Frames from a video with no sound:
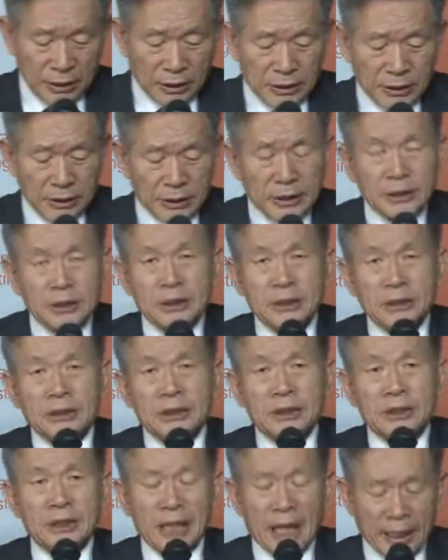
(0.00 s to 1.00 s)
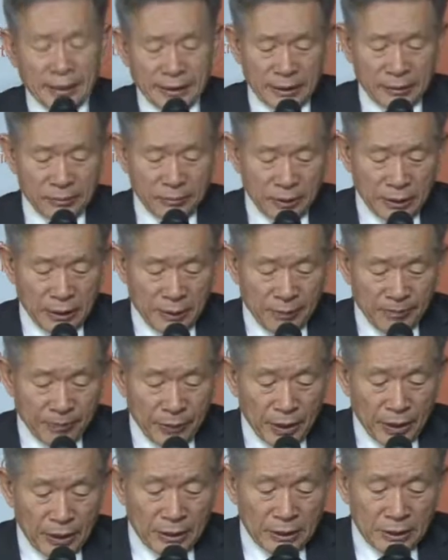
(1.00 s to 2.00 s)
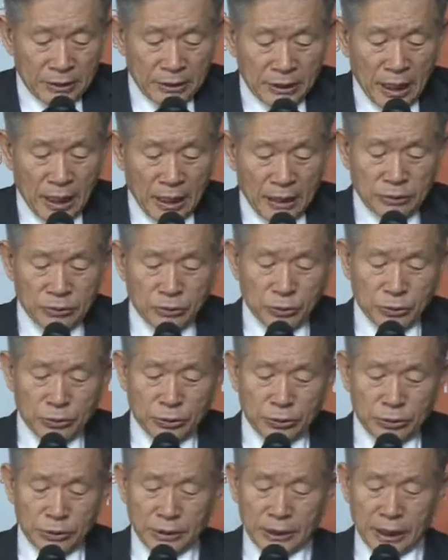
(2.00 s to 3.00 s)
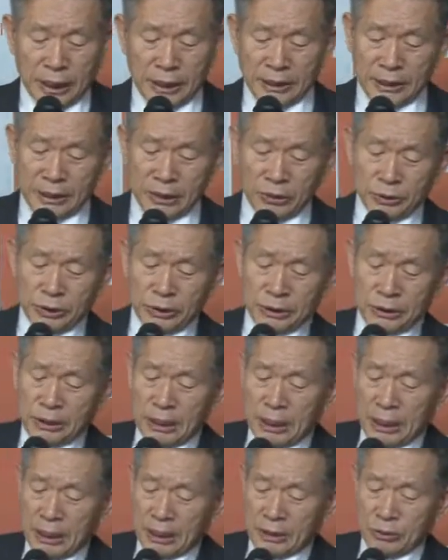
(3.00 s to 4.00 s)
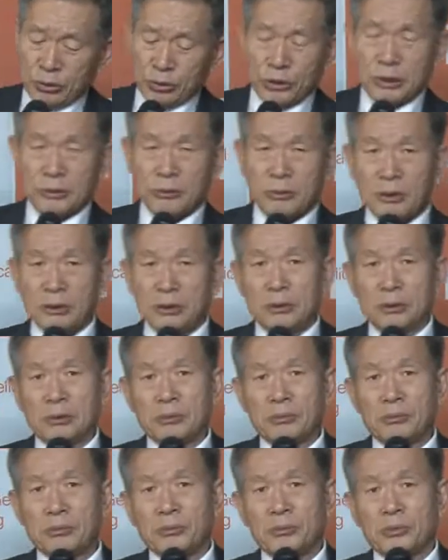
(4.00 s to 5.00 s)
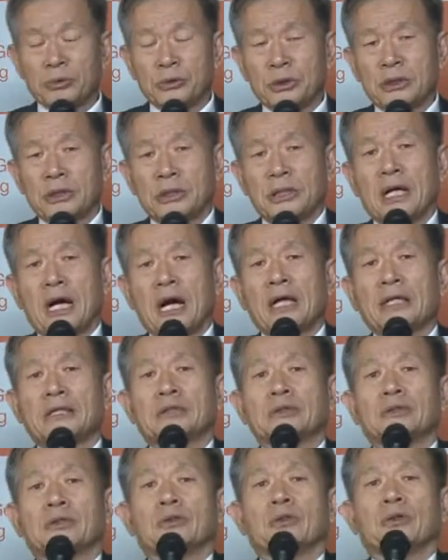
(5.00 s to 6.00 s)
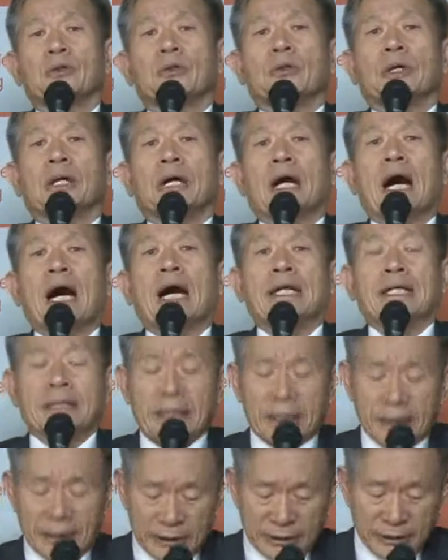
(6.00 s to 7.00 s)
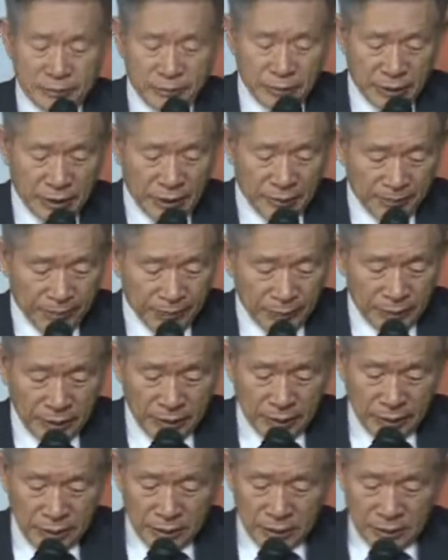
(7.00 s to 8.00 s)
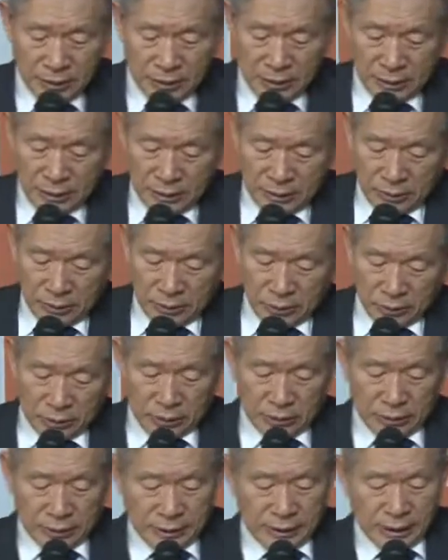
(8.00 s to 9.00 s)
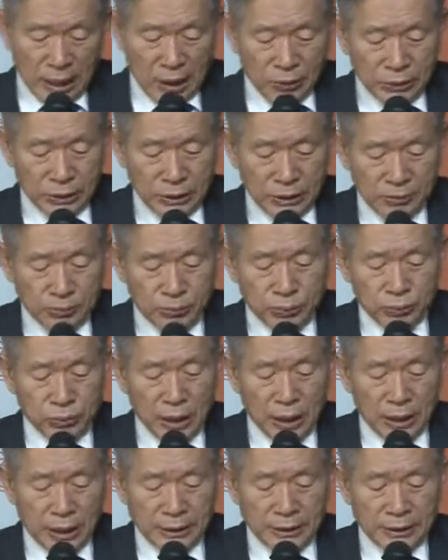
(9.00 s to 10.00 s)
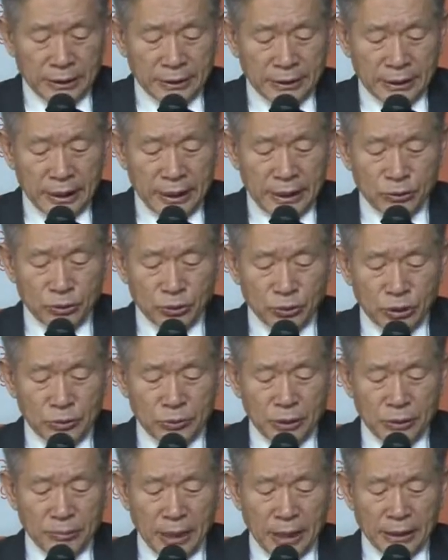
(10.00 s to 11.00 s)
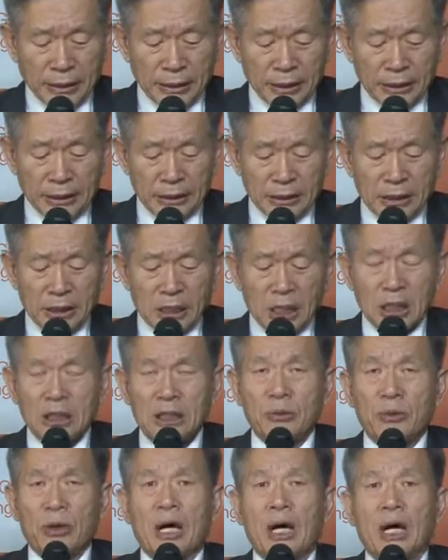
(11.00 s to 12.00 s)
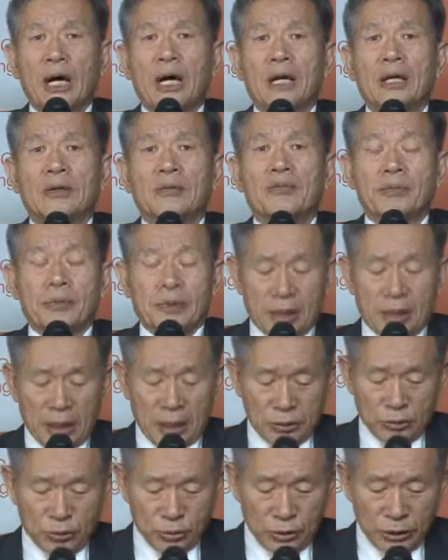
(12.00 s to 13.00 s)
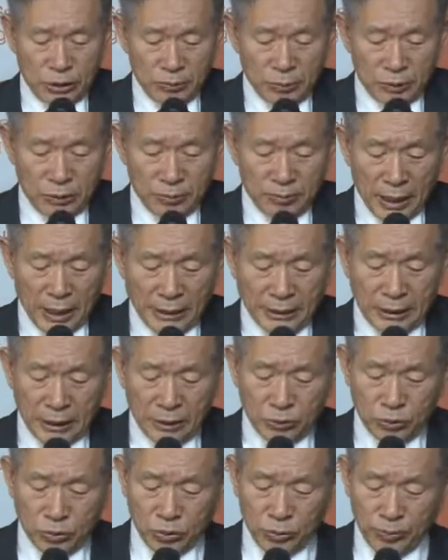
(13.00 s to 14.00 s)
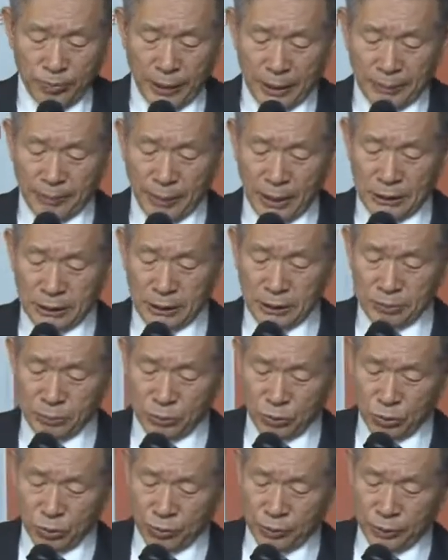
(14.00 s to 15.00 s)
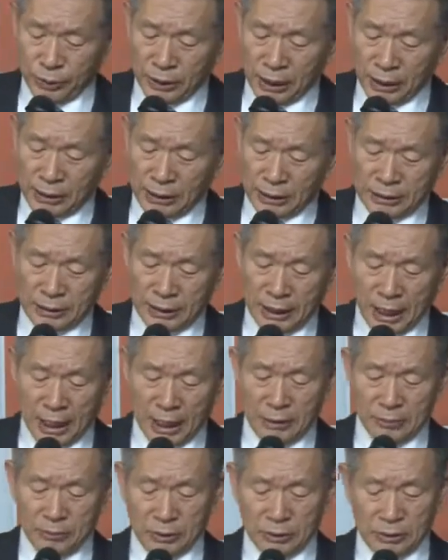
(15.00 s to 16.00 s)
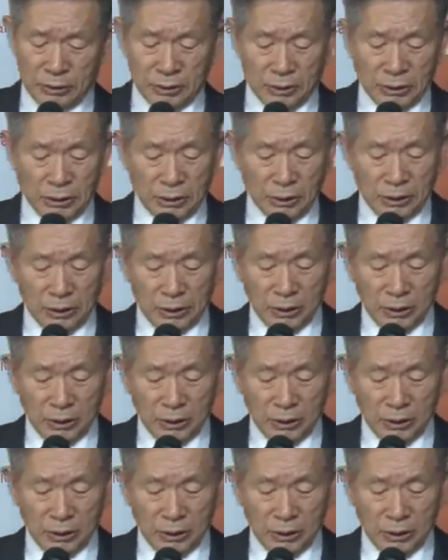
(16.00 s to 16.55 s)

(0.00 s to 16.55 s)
역시 있어서는 안 됩니다. 창조주를 대신해 오신 예수님을 부정하였어도 아니 되는 것입니다. 오늘 사울이 부활하신 예수님을 만난 이야기와 예수님을 만난 후 180도로 변화된 삶을